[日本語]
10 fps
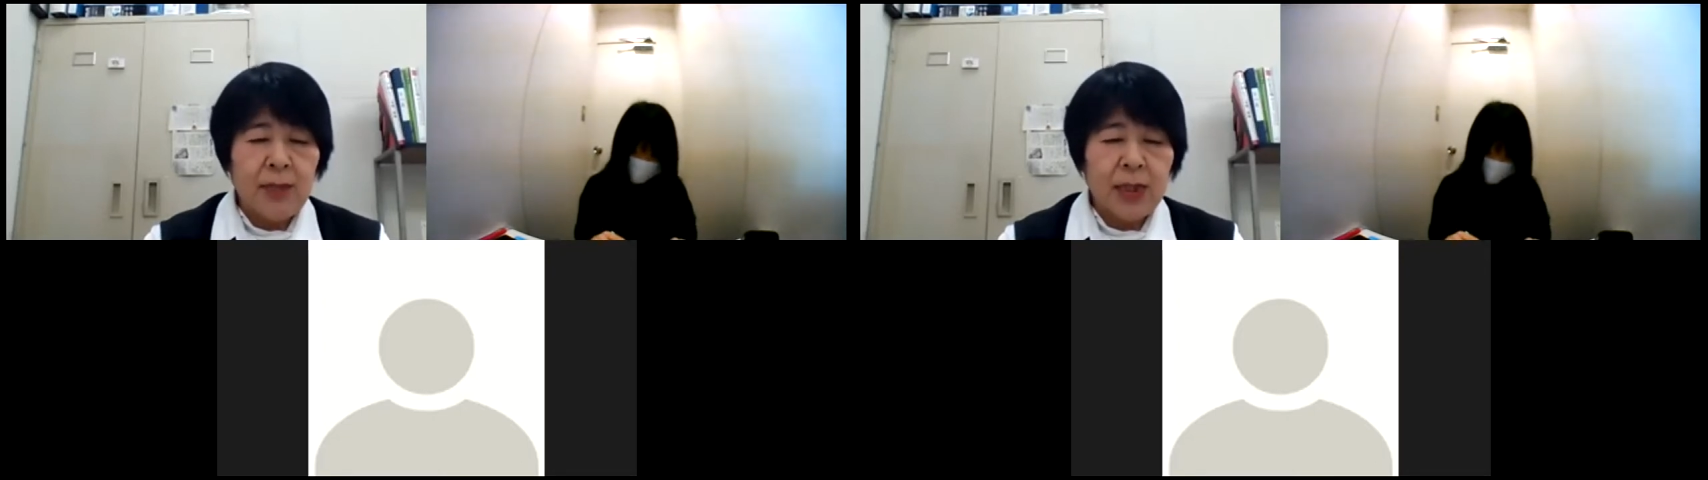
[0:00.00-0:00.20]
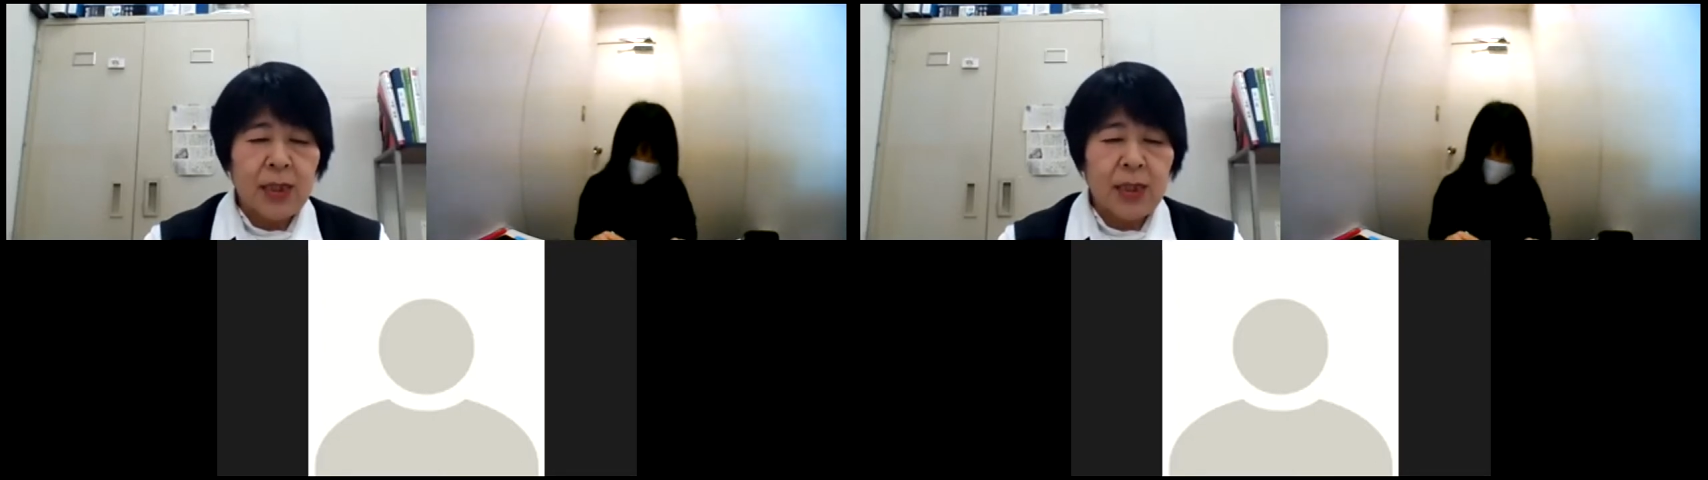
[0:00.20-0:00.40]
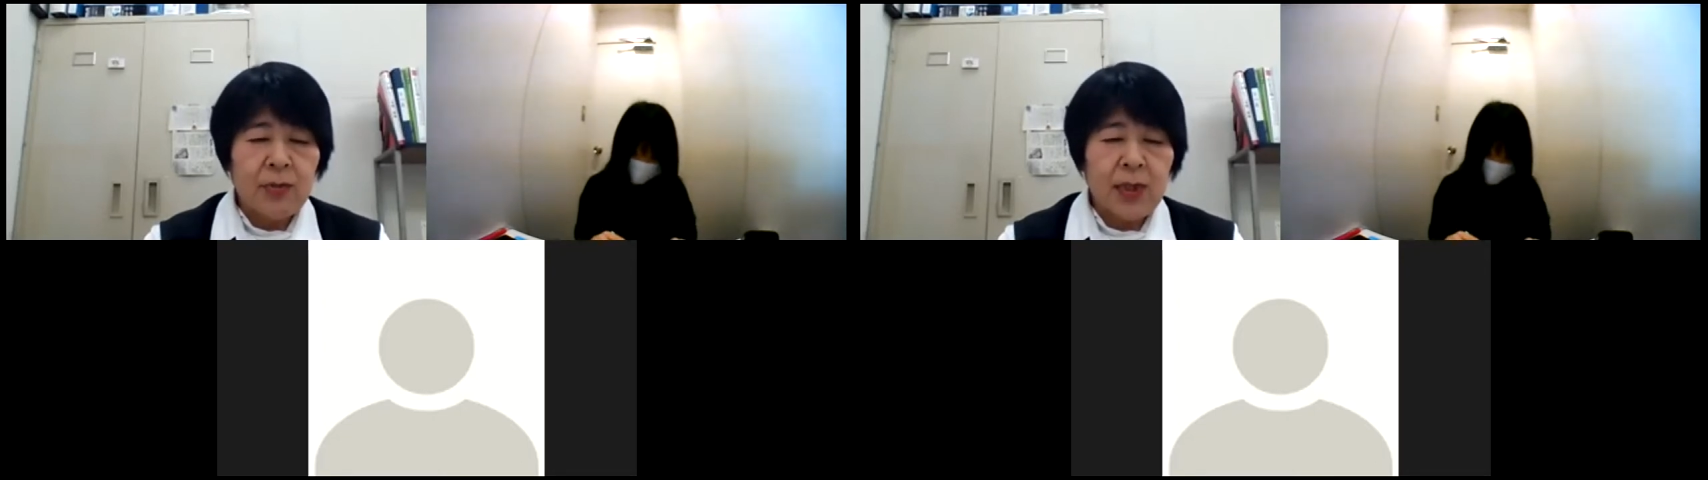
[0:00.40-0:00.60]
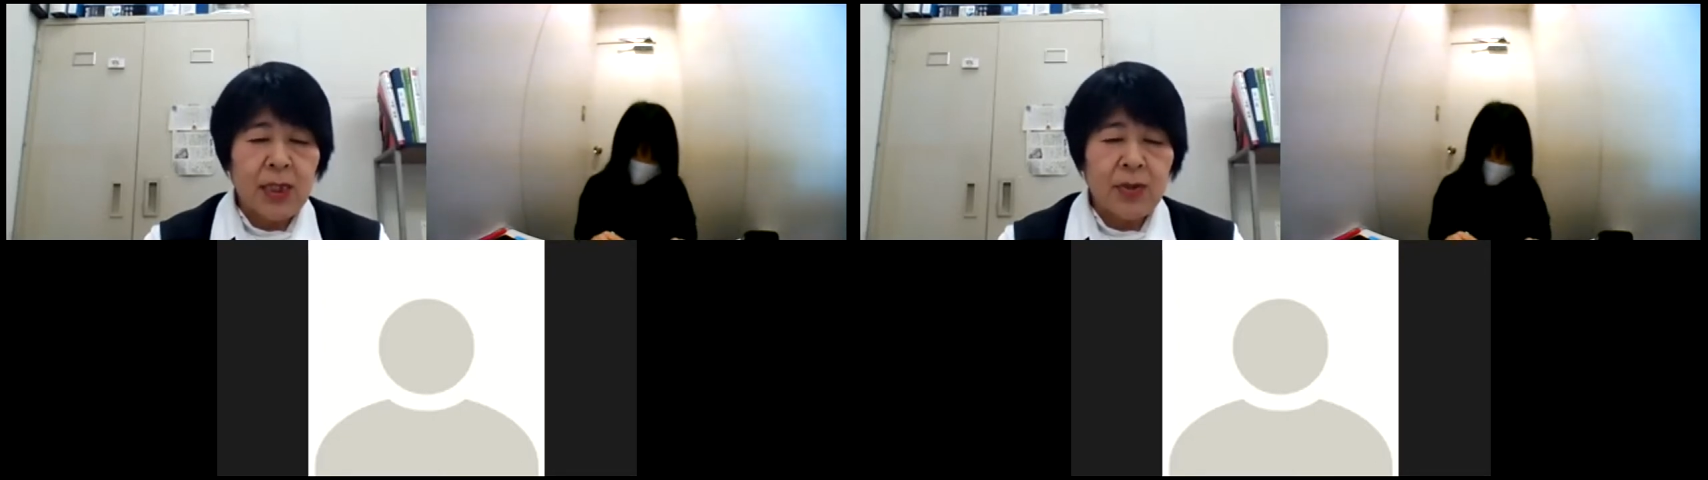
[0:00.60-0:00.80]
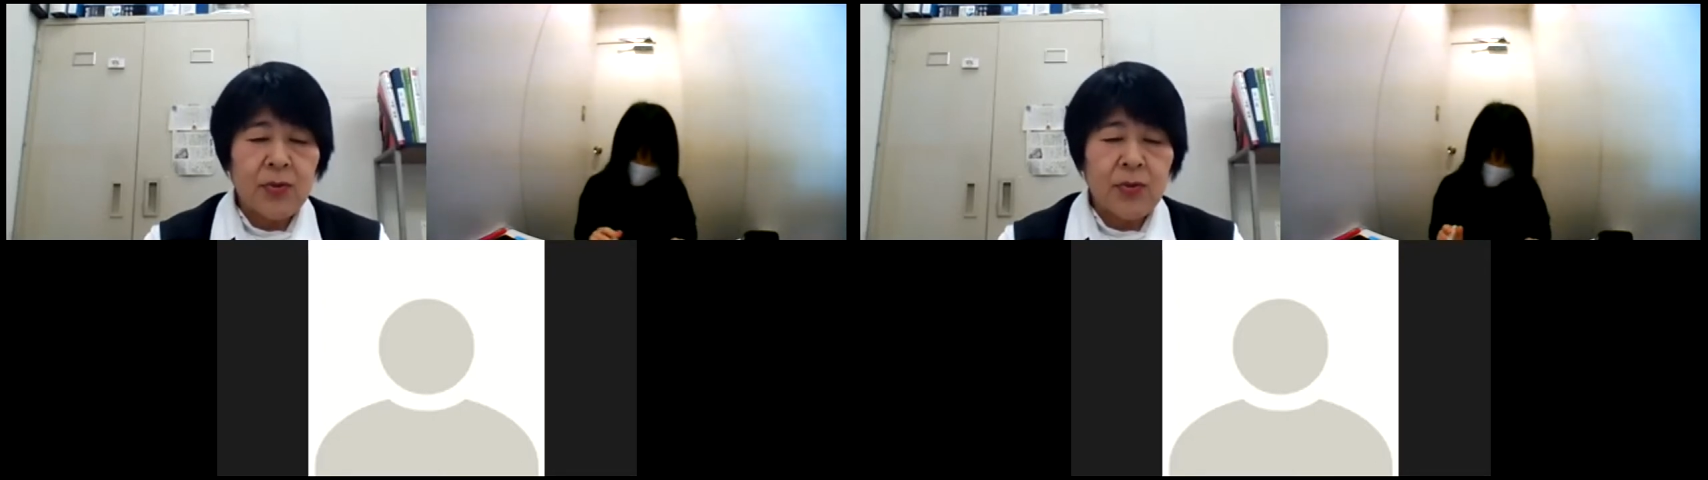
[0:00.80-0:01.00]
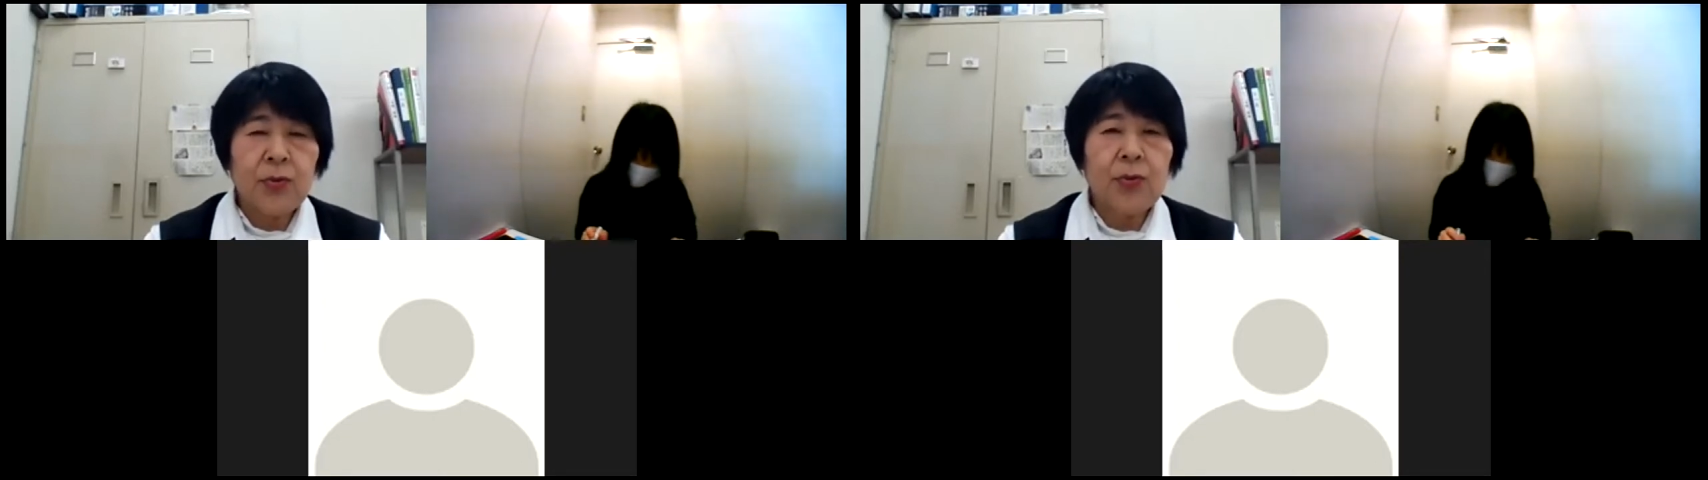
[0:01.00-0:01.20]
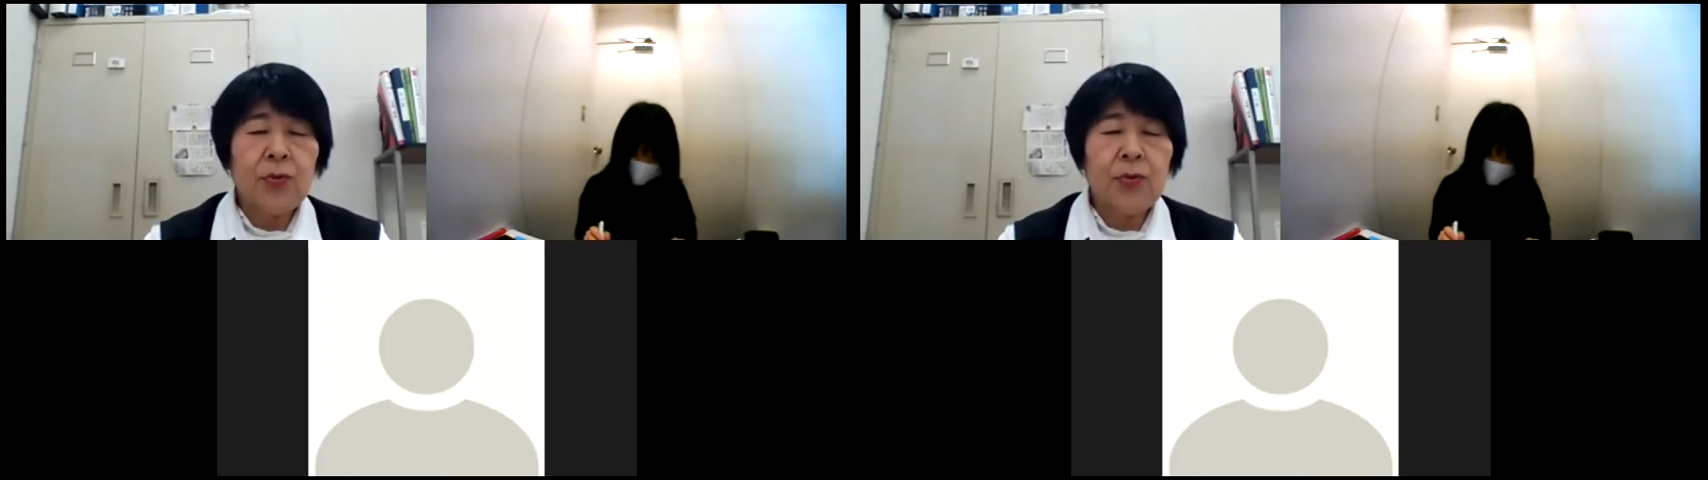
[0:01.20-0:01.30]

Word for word: まあ、説明すること